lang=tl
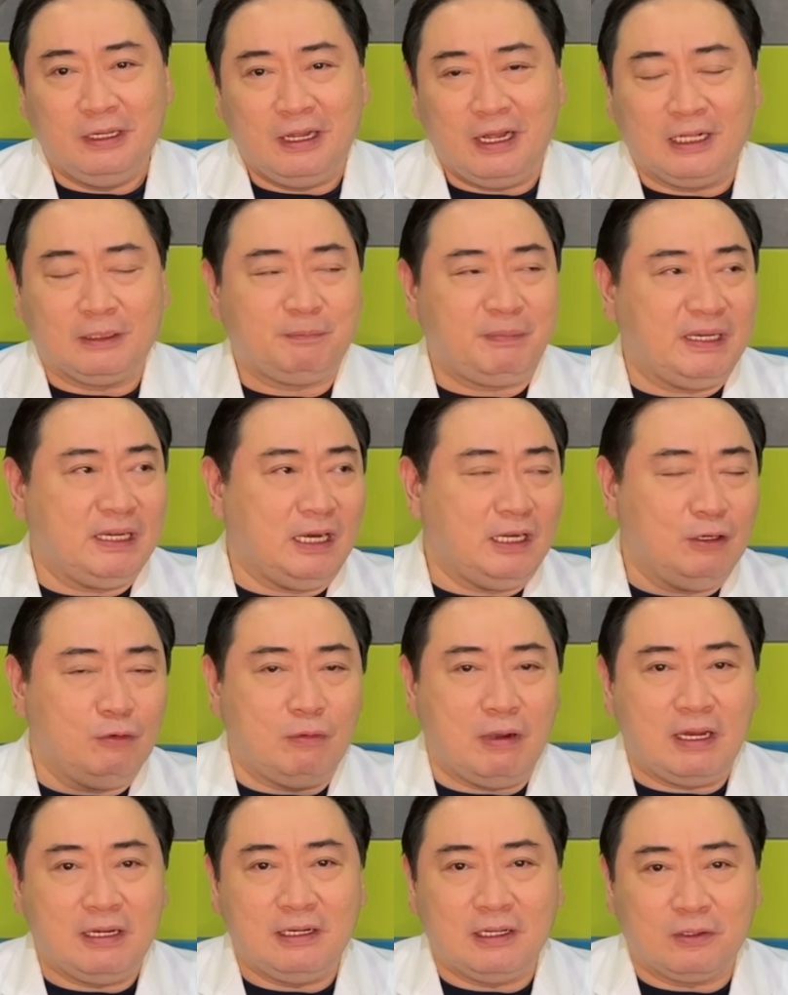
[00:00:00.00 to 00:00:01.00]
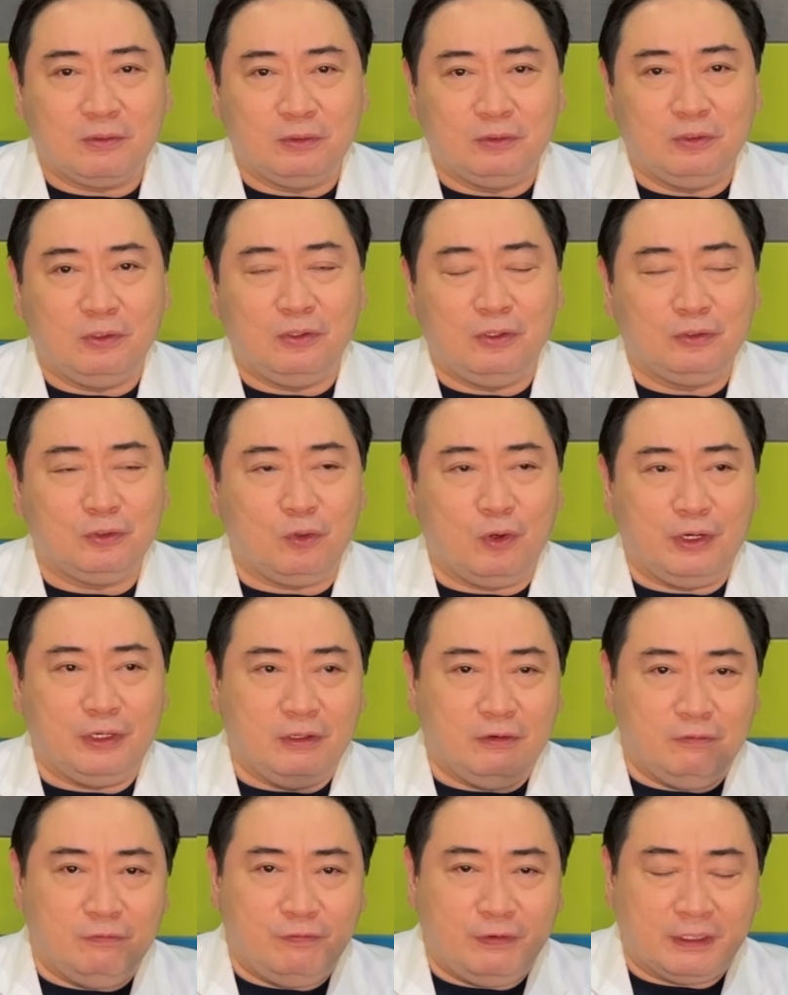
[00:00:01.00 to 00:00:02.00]
At pinaliwanag ko doon kung
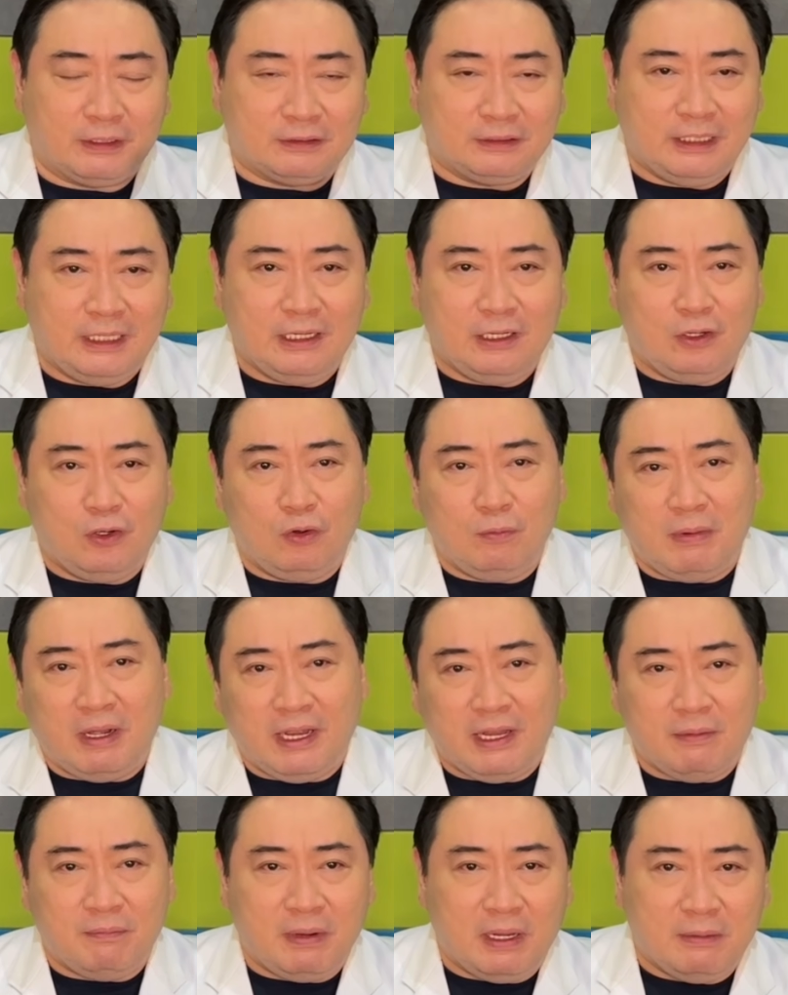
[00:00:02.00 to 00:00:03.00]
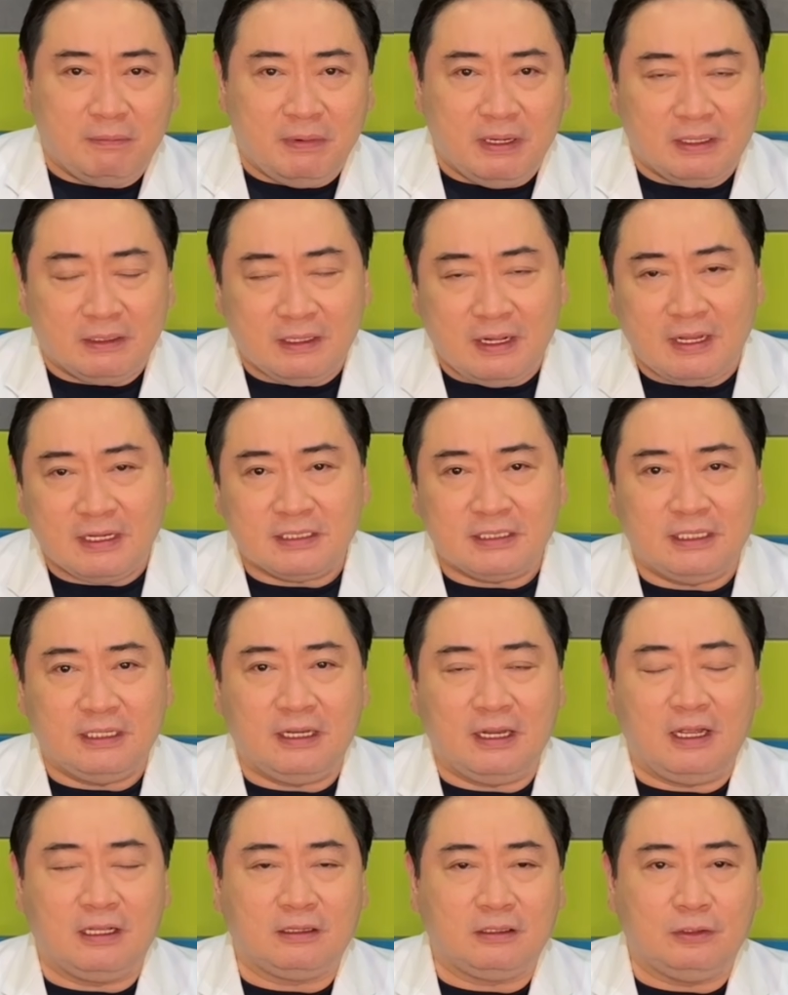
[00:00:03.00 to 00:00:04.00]
ano yung vertigo, mga iba-ibang
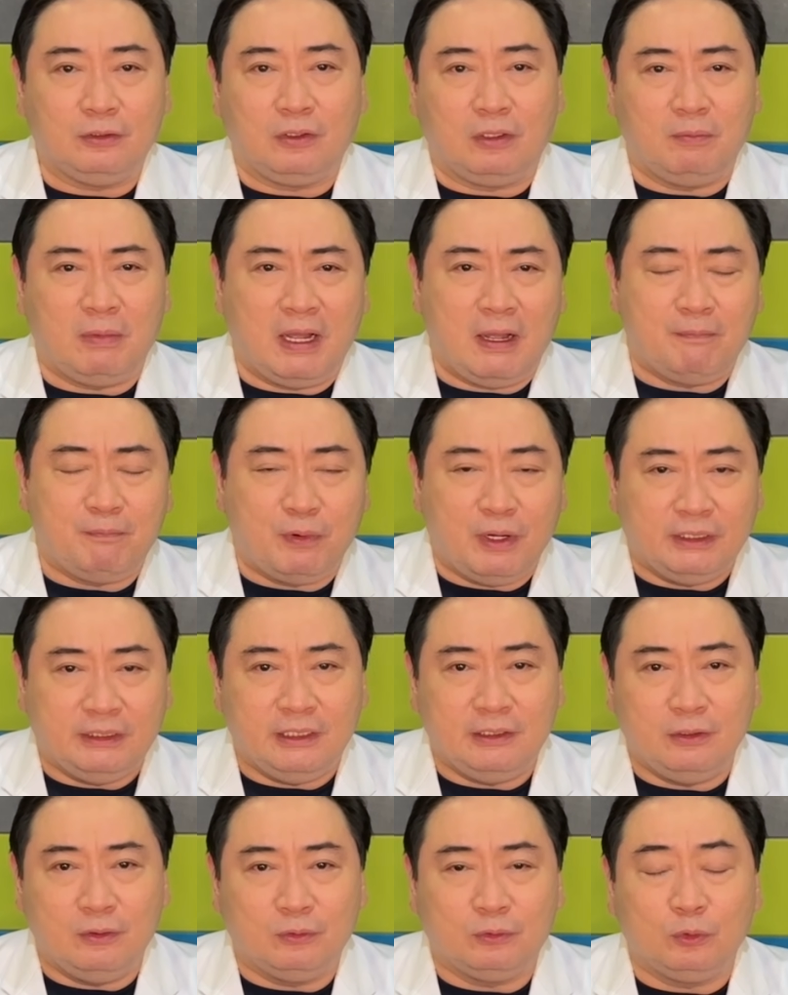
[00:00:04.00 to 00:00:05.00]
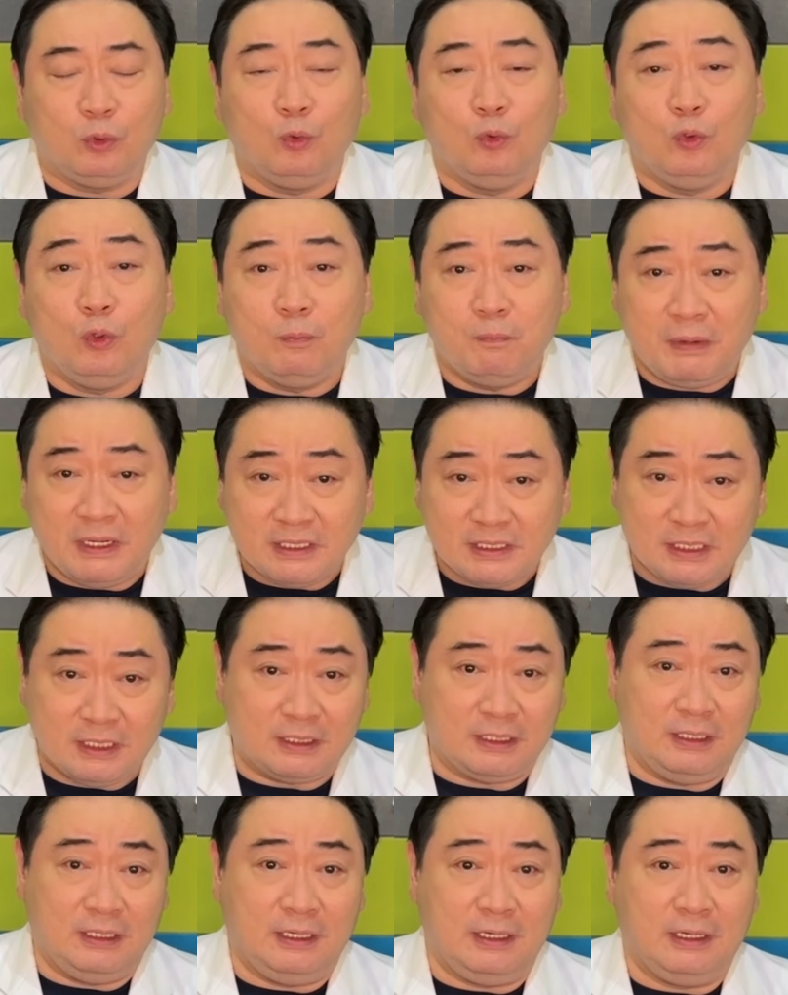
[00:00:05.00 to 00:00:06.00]
klase, at yung mga pwede nyong tulong pang
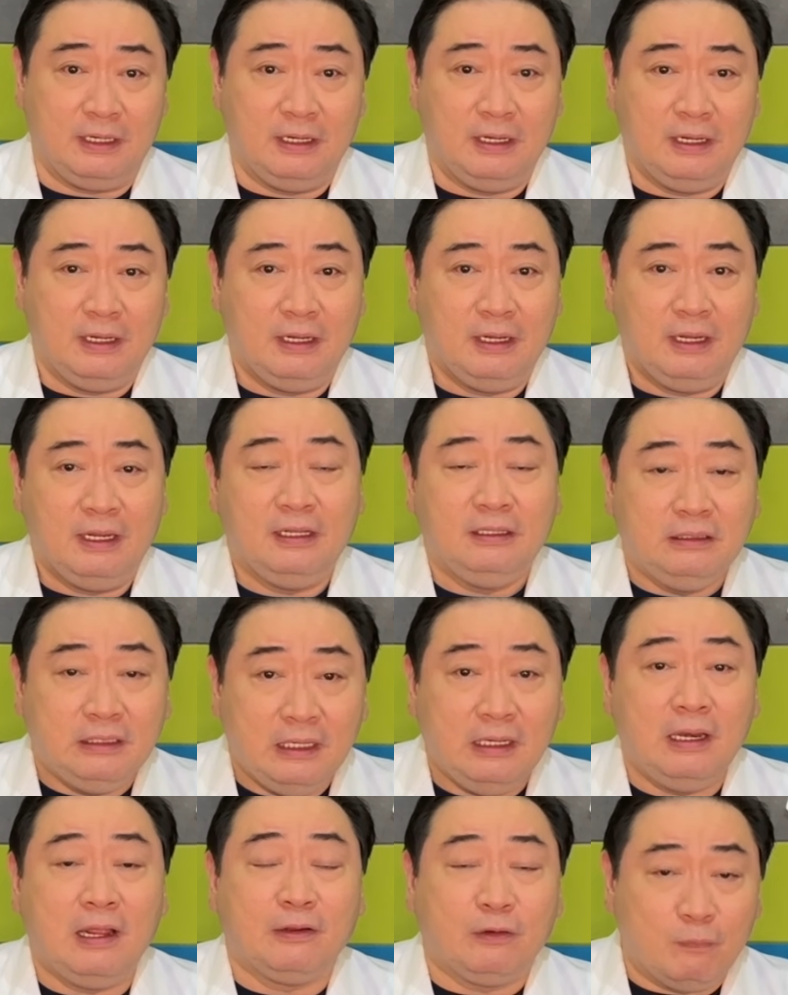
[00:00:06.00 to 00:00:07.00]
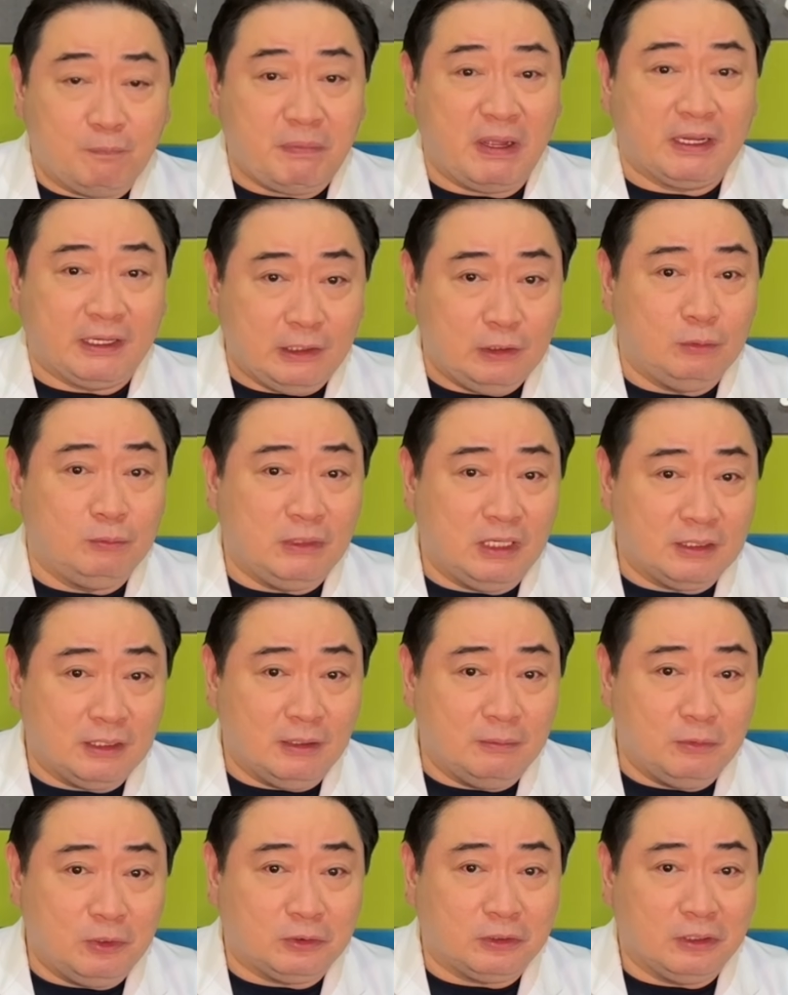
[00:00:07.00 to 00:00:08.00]
sarili hindi lang yung pag-inom ng
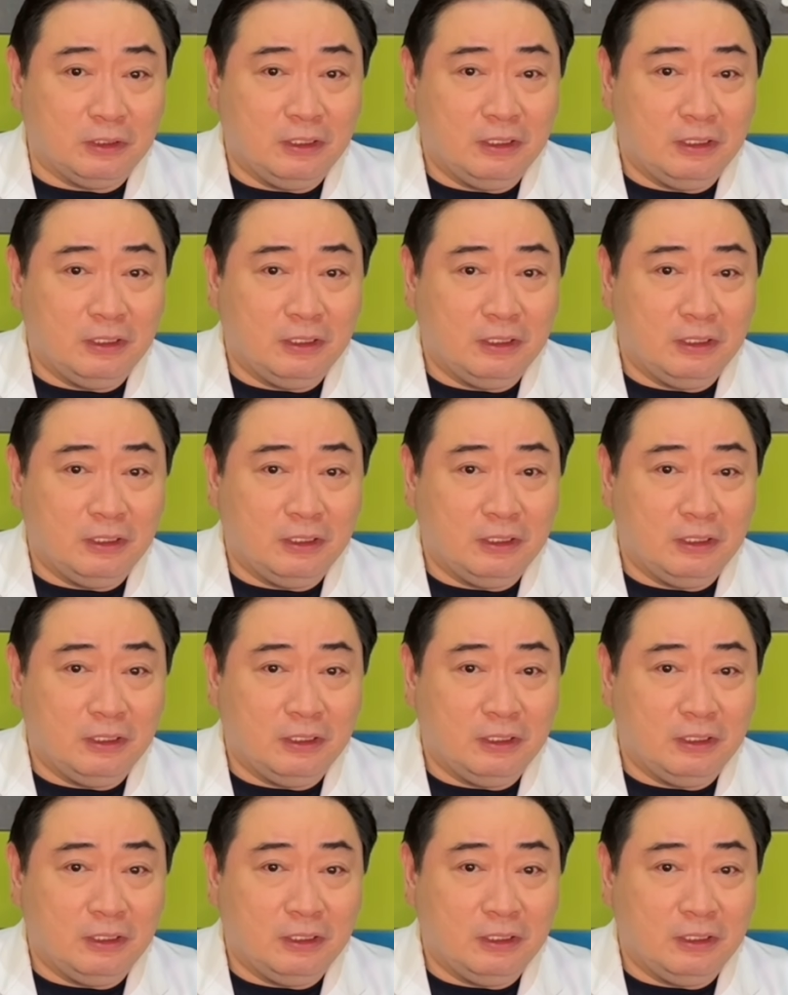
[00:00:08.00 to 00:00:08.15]
gamot.